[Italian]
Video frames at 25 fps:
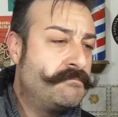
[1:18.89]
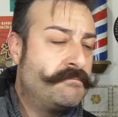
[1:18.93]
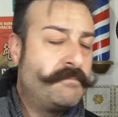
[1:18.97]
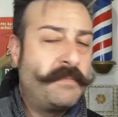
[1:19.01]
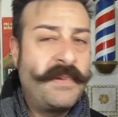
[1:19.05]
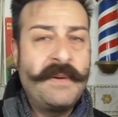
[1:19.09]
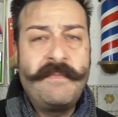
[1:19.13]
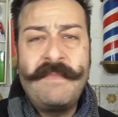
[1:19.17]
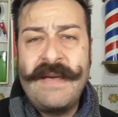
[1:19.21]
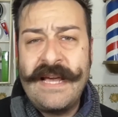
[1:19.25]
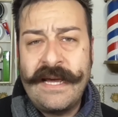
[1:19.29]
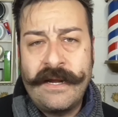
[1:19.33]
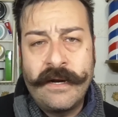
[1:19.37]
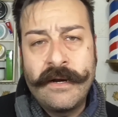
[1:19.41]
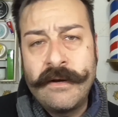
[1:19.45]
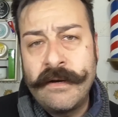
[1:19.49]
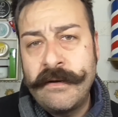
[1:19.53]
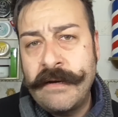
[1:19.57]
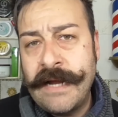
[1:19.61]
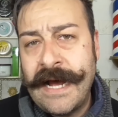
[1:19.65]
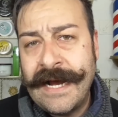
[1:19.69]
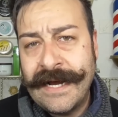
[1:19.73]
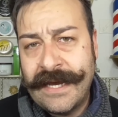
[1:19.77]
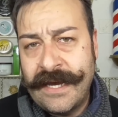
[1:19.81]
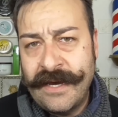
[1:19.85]
per me è
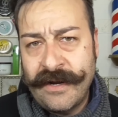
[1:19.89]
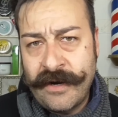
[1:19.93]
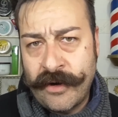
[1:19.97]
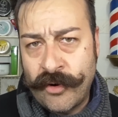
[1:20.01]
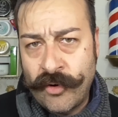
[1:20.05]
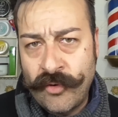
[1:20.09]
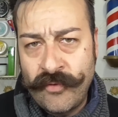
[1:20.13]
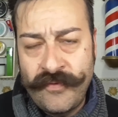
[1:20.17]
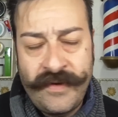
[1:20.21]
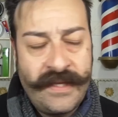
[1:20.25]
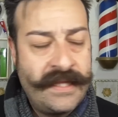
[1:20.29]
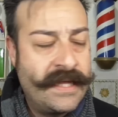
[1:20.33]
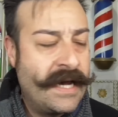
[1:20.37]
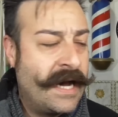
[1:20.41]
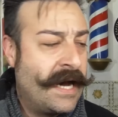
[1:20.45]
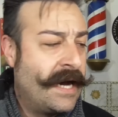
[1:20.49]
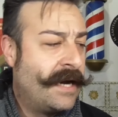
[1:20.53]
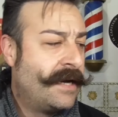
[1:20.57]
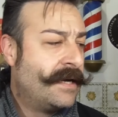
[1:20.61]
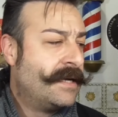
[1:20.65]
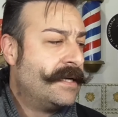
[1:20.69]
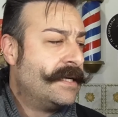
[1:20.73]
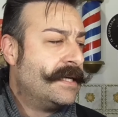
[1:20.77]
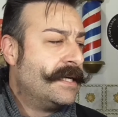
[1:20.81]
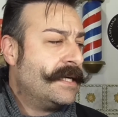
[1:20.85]
anche una
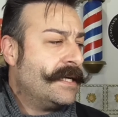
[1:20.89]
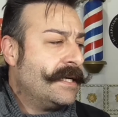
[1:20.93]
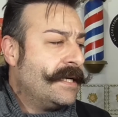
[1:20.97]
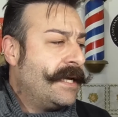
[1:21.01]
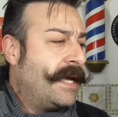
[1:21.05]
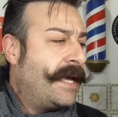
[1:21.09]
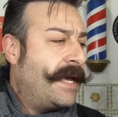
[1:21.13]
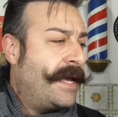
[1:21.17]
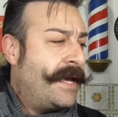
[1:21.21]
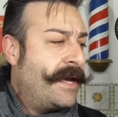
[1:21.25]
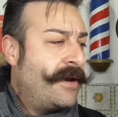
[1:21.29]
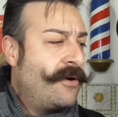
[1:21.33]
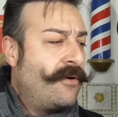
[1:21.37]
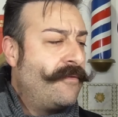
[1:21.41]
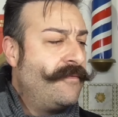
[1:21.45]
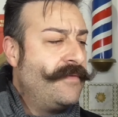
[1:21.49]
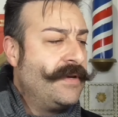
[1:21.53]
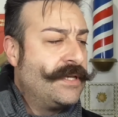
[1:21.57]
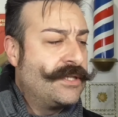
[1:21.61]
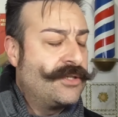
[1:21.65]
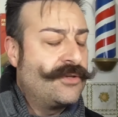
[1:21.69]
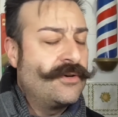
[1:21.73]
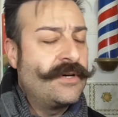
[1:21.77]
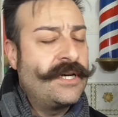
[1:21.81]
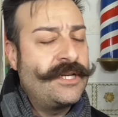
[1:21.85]
novità, eh, ho
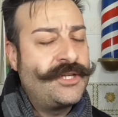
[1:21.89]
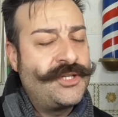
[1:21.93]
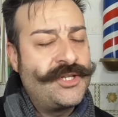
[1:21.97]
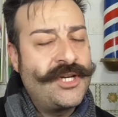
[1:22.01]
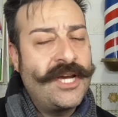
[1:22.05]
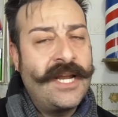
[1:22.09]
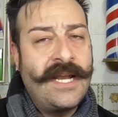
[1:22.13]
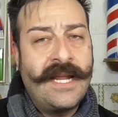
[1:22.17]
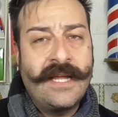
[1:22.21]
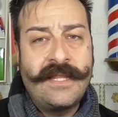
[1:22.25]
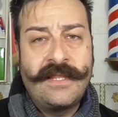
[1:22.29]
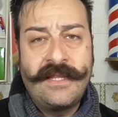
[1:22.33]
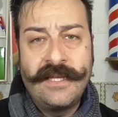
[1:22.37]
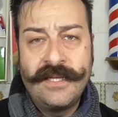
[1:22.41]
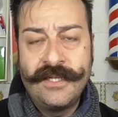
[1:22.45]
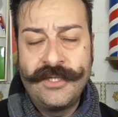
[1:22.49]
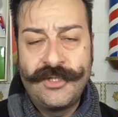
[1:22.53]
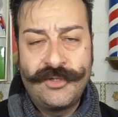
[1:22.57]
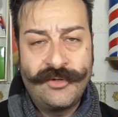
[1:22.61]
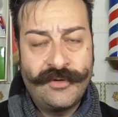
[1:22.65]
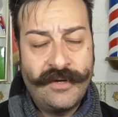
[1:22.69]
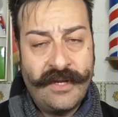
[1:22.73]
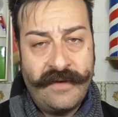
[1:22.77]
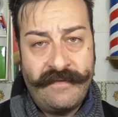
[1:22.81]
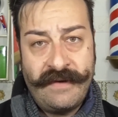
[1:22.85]
visto che c'è
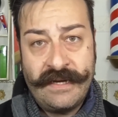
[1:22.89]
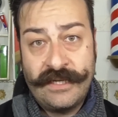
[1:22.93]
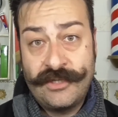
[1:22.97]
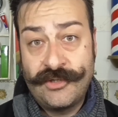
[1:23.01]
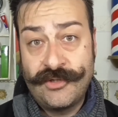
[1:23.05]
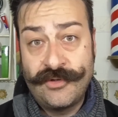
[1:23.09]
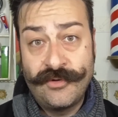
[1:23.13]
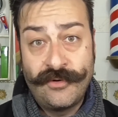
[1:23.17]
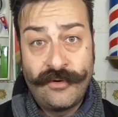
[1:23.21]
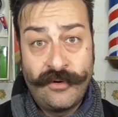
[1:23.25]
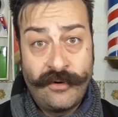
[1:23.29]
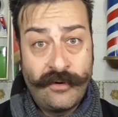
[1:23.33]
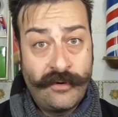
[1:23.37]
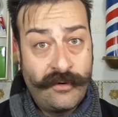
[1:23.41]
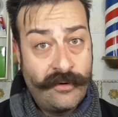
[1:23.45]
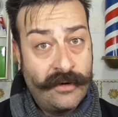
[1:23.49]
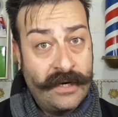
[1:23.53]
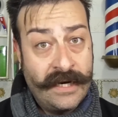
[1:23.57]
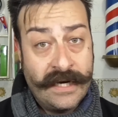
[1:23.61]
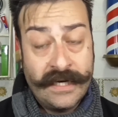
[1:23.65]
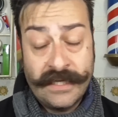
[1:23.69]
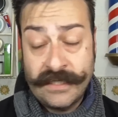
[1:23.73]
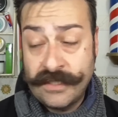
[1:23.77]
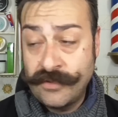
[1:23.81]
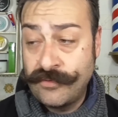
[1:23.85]
l'attenzione verso
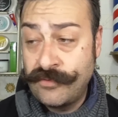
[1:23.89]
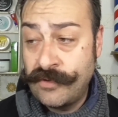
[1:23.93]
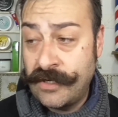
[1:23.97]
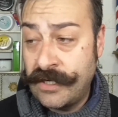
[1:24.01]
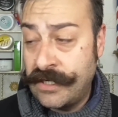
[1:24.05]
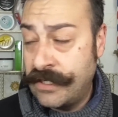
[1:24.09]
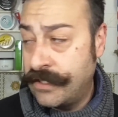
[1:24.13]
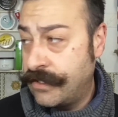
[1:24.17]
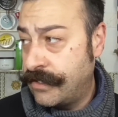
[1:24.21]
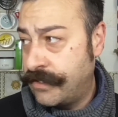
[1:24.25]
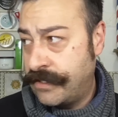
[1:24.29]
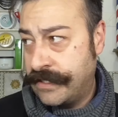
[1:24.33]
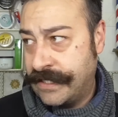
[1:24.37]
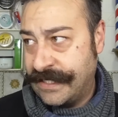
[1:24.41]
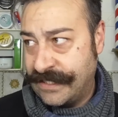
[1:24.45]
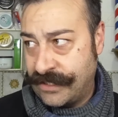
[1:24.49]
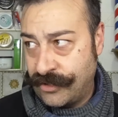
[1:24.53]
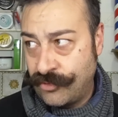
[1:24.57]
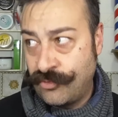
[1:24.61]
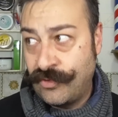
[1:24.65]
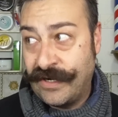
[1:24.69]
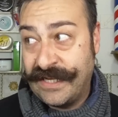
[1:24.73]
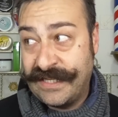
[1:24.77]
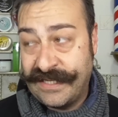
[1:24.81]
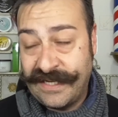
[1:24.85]
la rasatura,
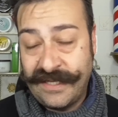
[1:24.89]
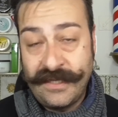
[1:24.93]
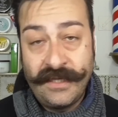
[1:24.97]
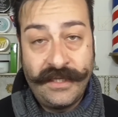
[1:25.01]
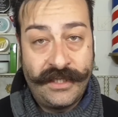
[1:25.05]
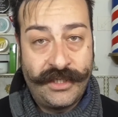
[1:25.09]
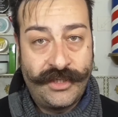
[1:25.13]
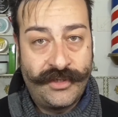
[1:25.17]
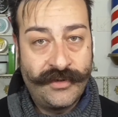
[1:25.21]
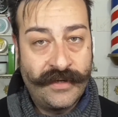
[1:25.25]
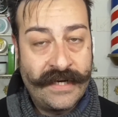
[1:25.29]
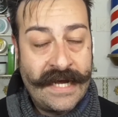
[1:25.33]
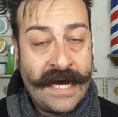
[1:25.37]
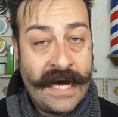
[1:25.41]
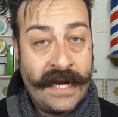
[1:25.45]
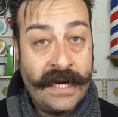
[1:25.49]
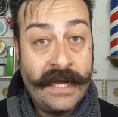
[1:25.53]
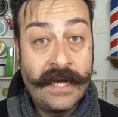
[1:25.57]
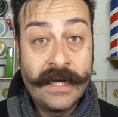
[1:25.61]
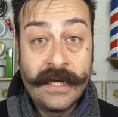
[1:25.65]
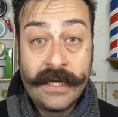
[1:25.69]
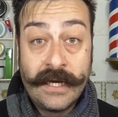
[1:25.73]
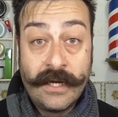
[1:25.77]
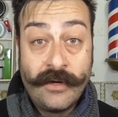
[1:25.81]
rasatura, tradizionale,